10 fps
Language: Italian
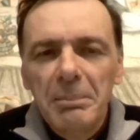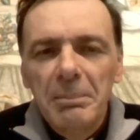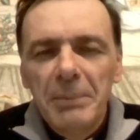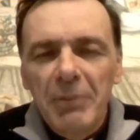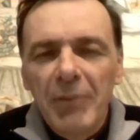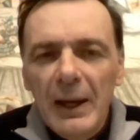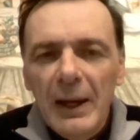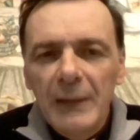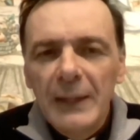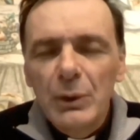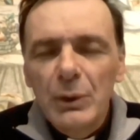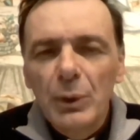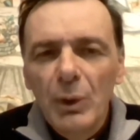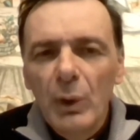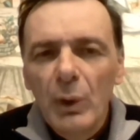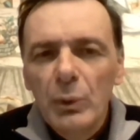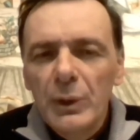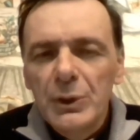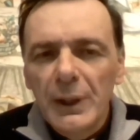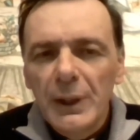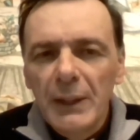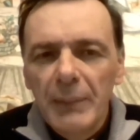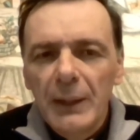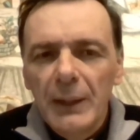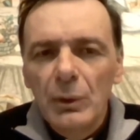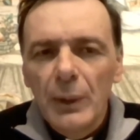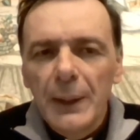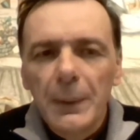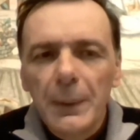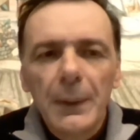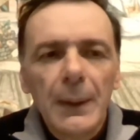per fare dentro di noi un discernimento. Ecco.